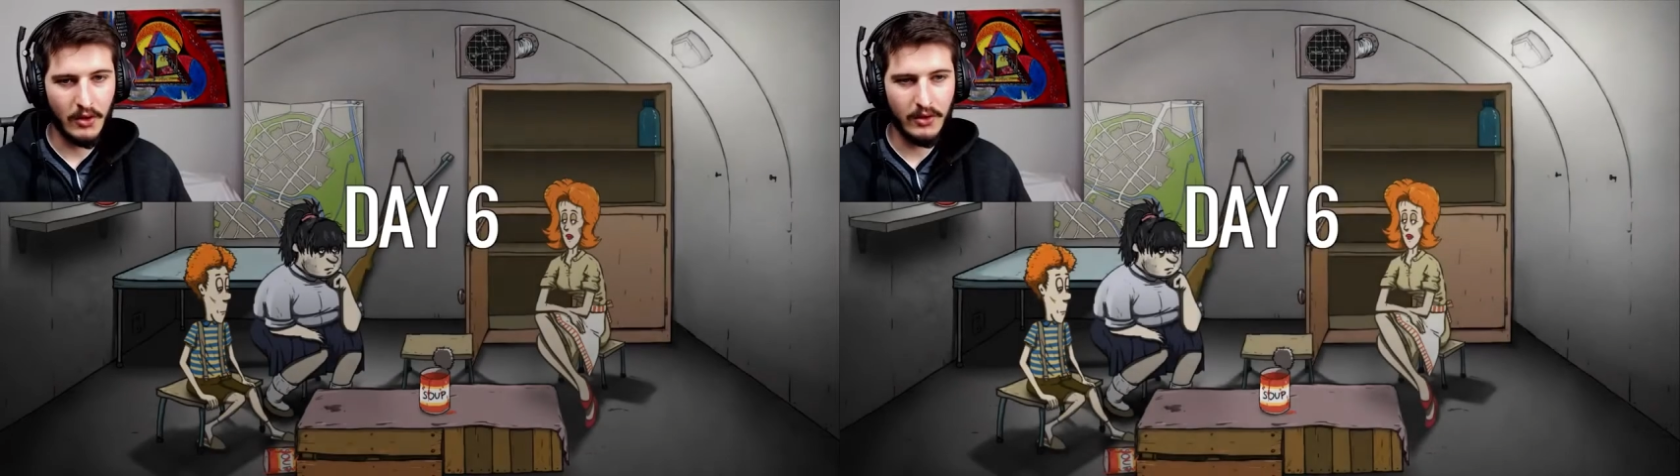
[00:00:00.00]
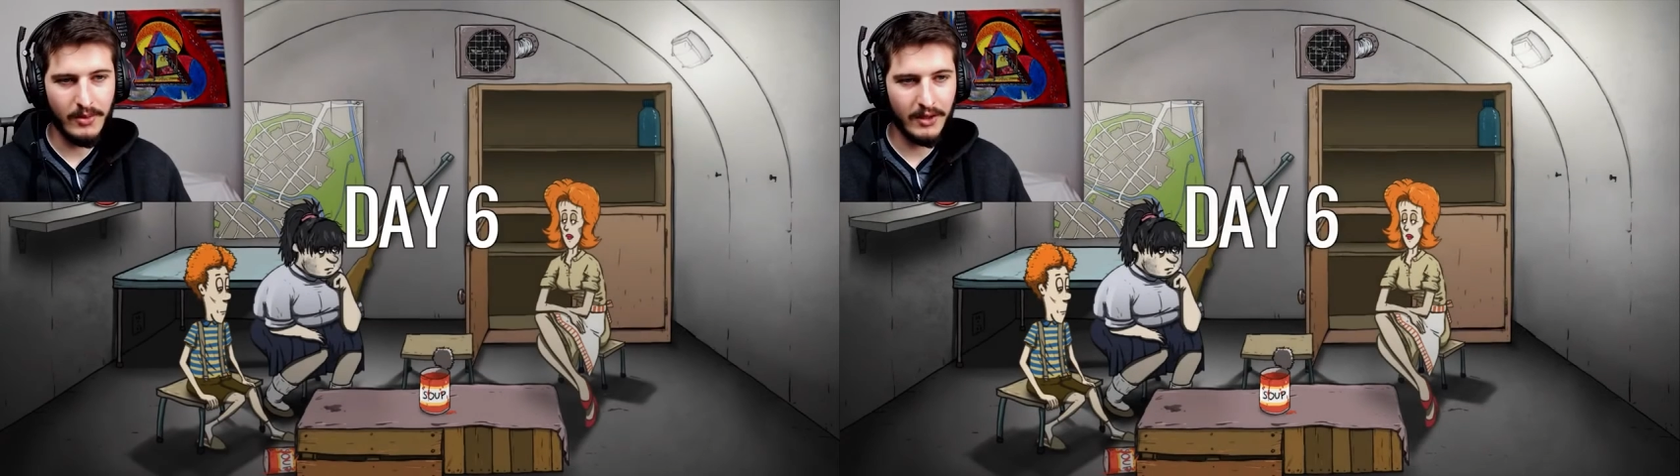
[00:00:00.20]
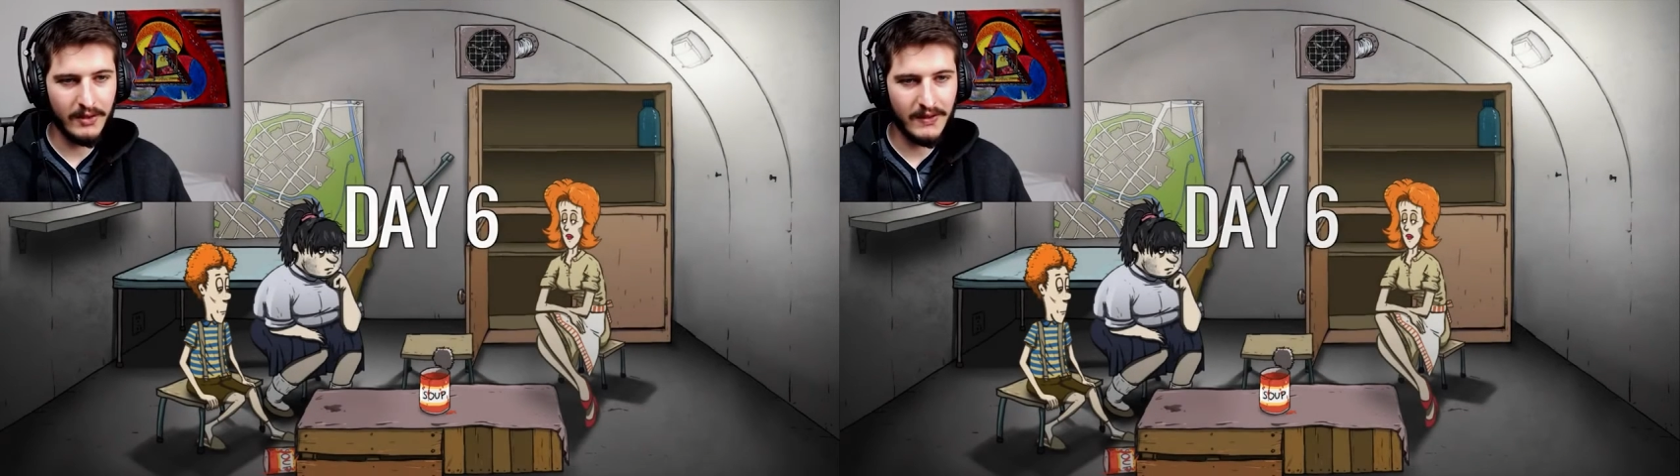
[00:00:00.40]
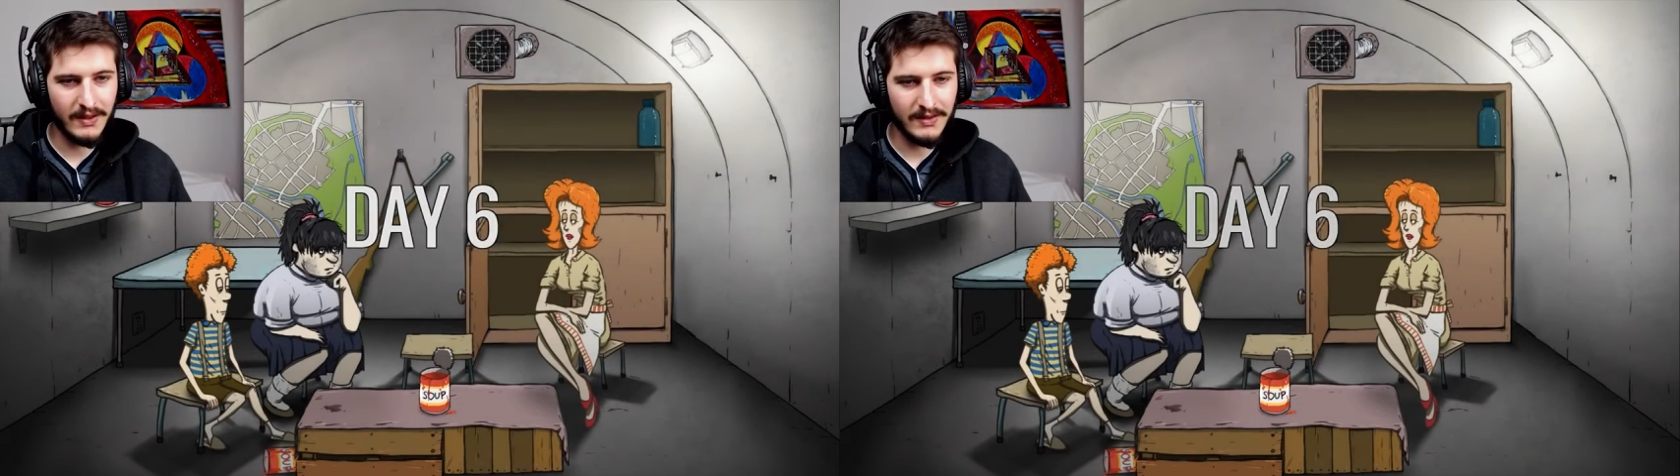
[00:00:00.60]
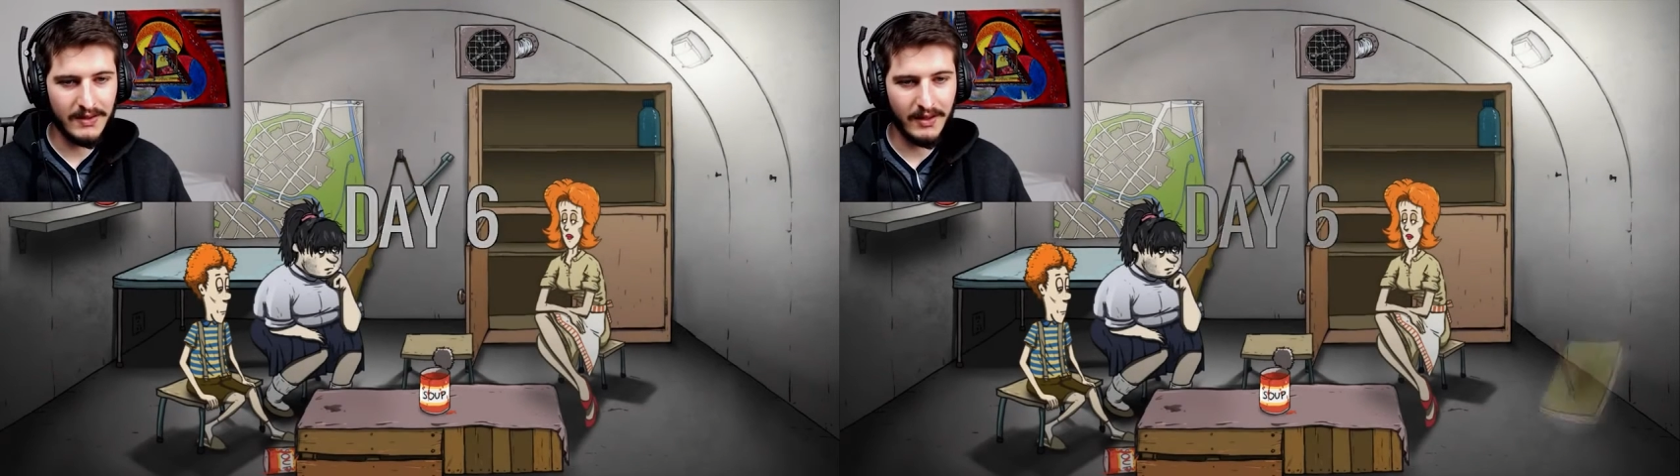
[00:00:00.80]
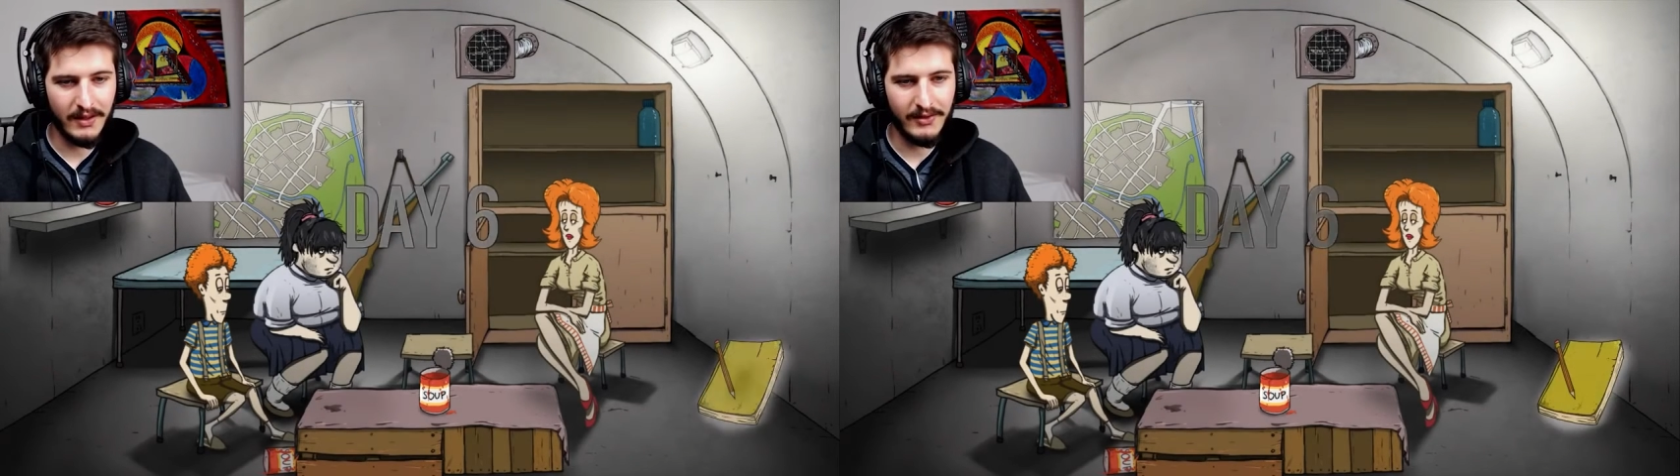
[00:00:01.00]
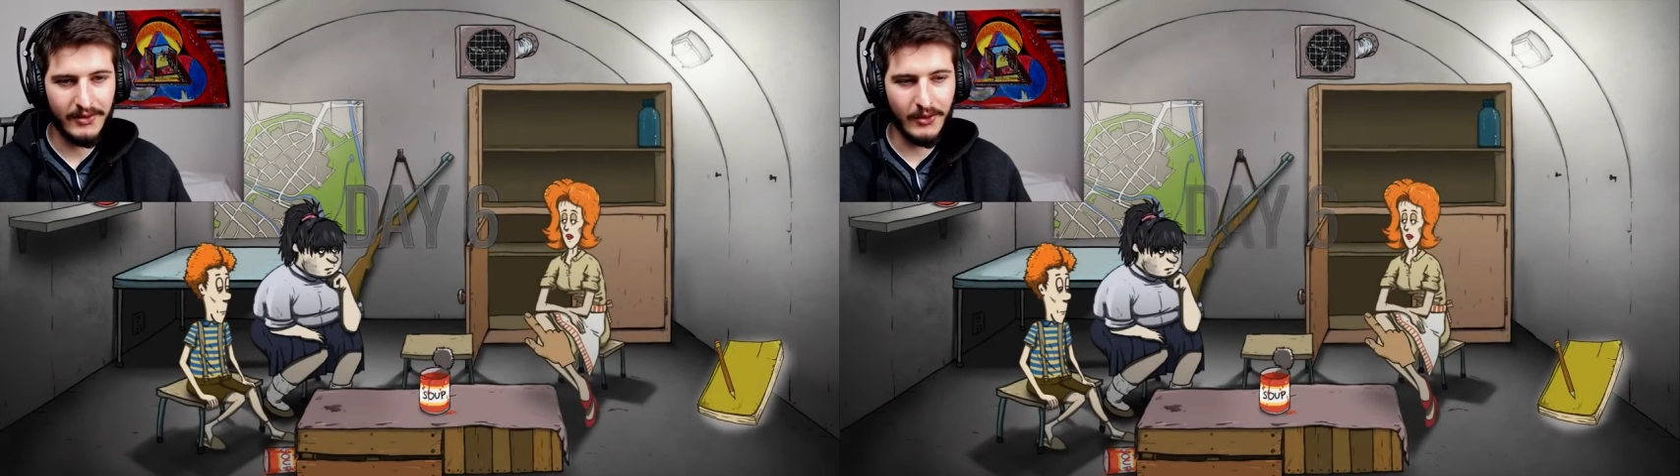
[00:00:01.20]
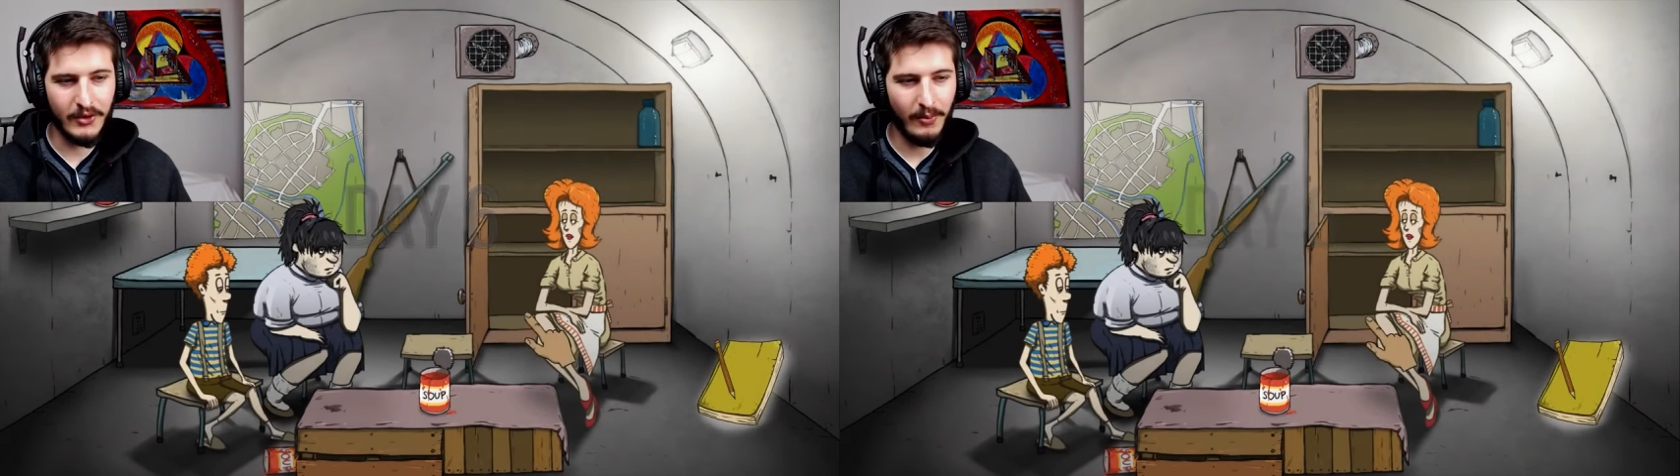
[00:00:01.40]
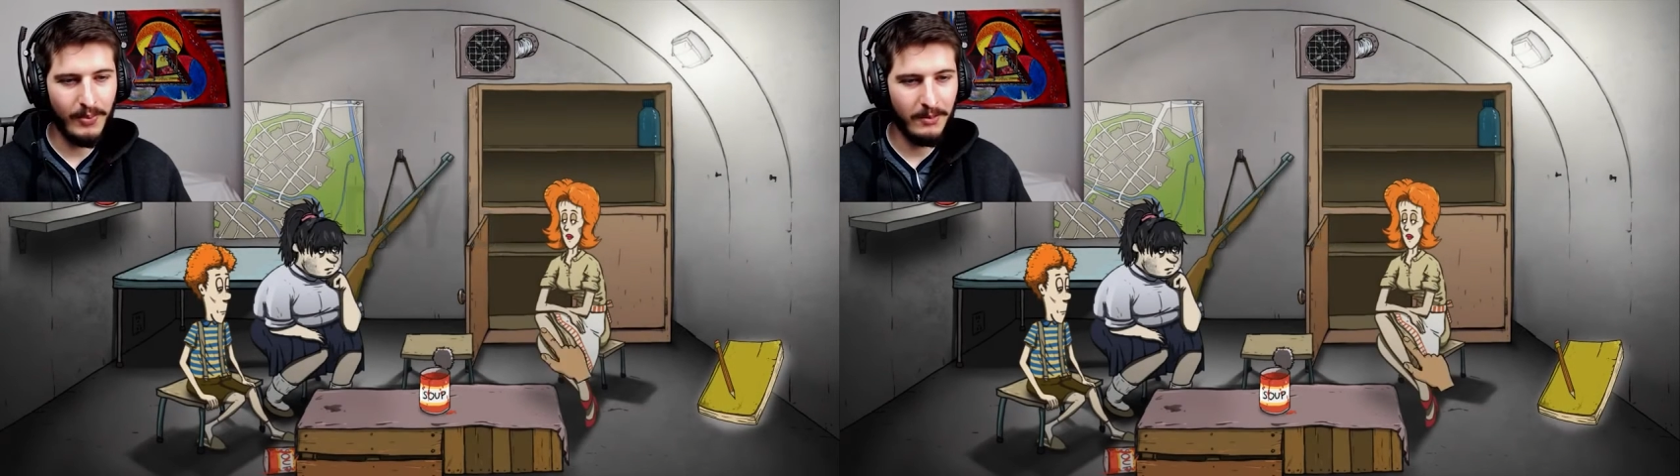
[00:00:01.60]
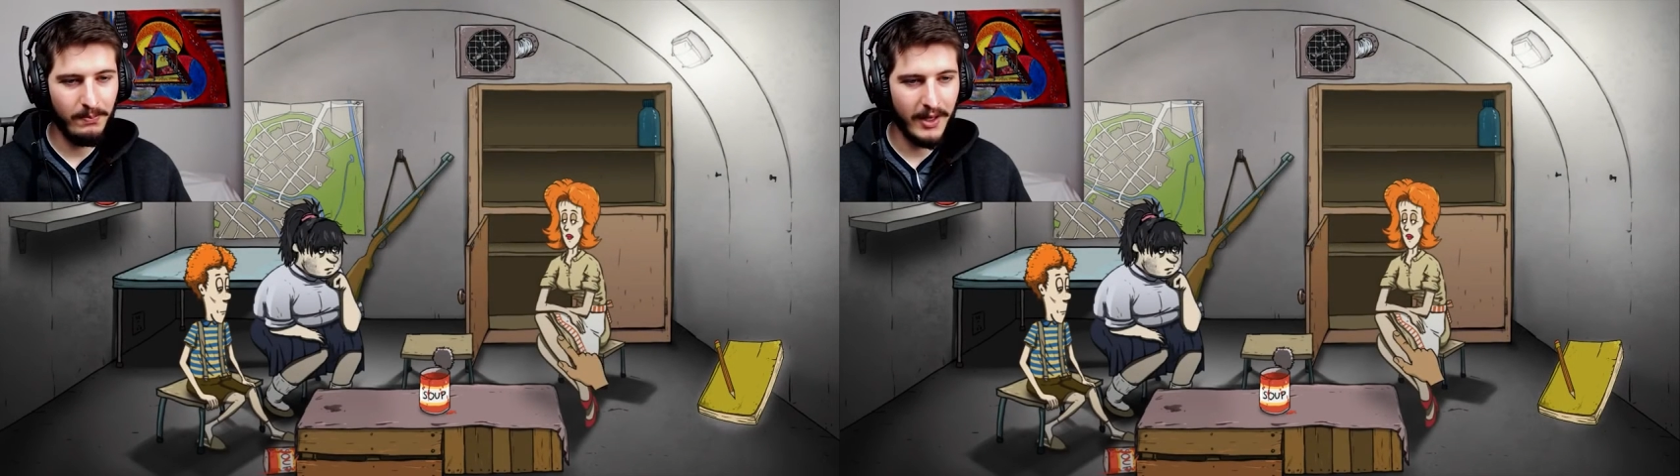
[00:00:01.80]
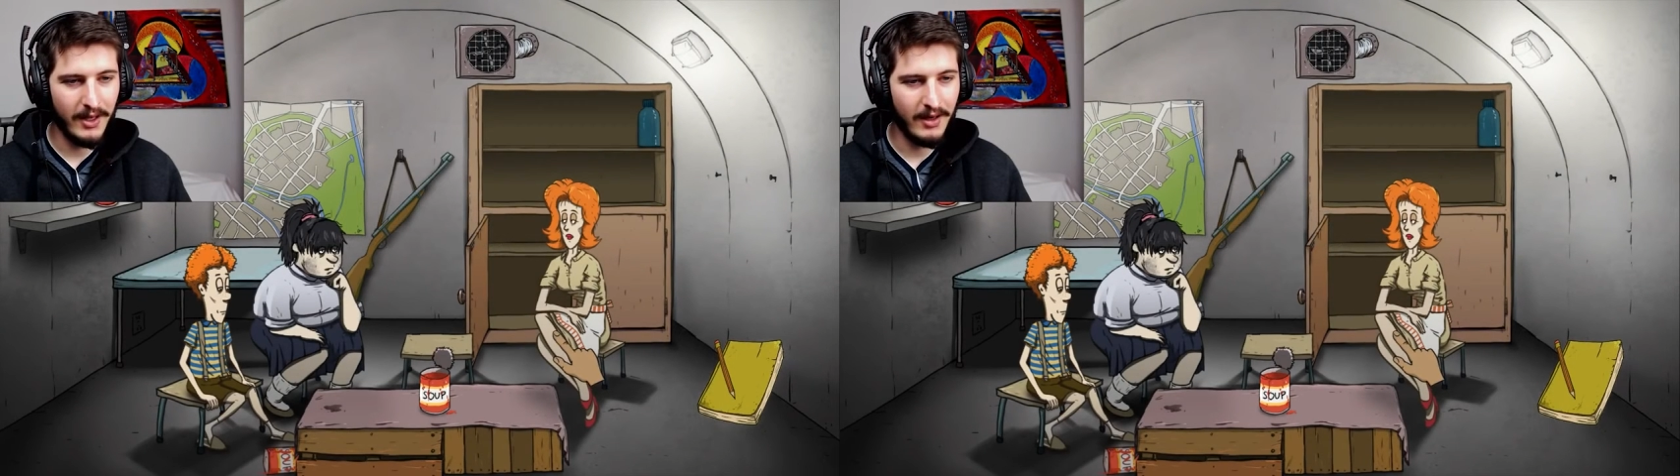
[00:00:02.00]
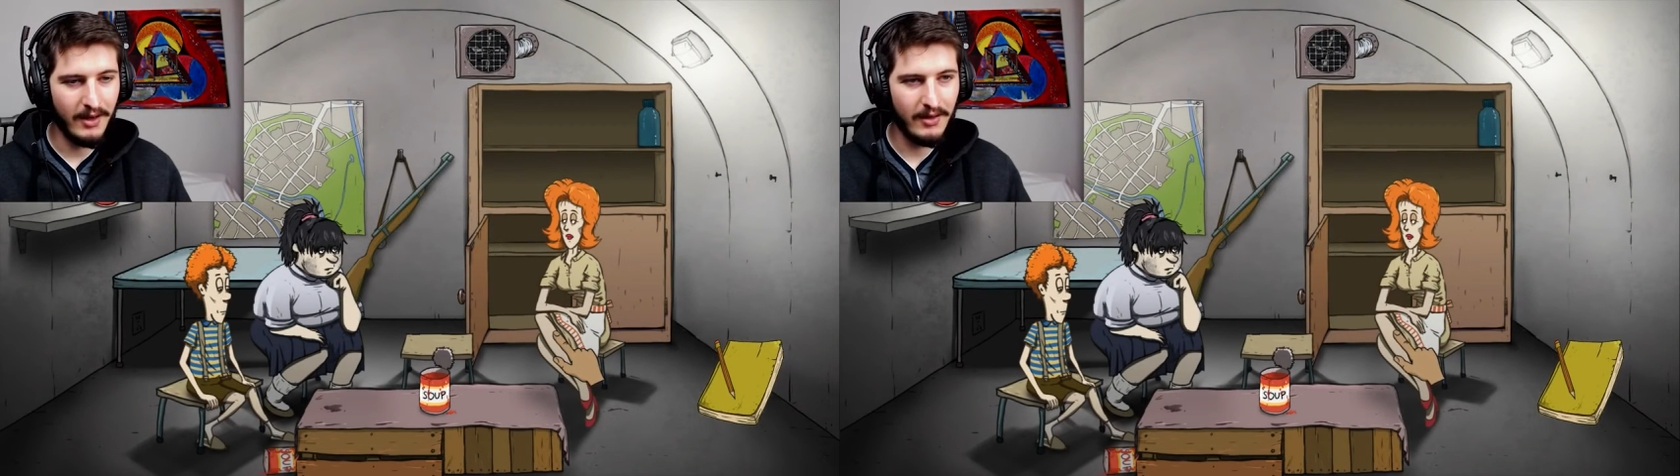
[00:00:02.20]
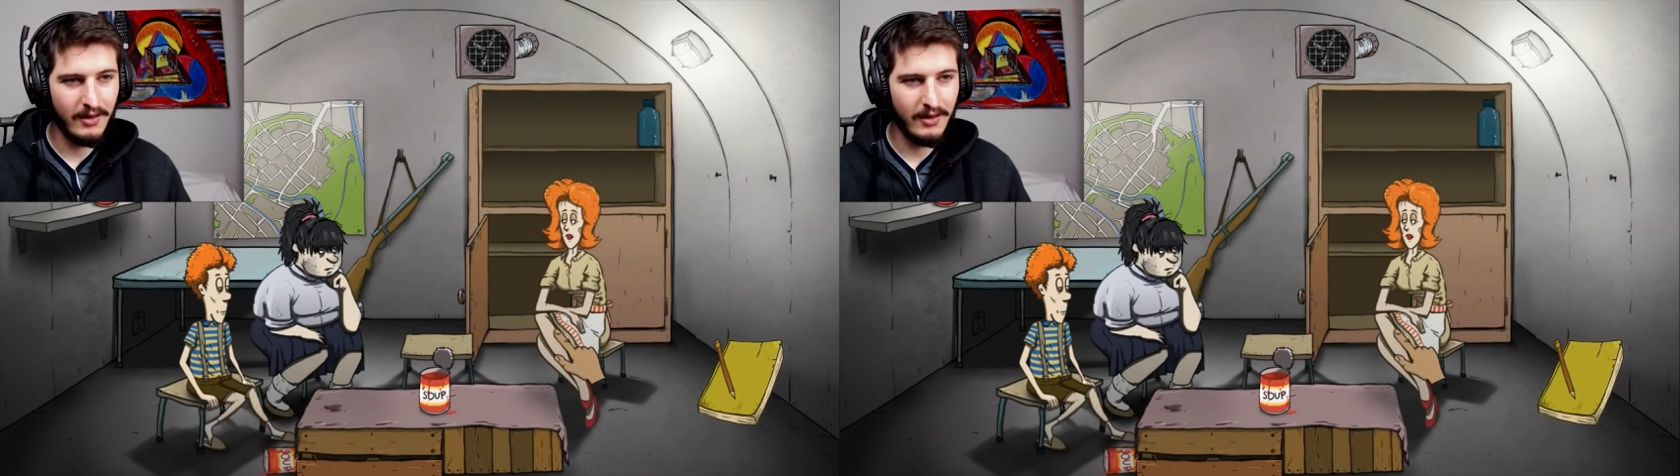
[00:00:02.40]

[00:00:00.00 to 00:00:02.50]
Jour numéro 6. Euh, toujours pas de père.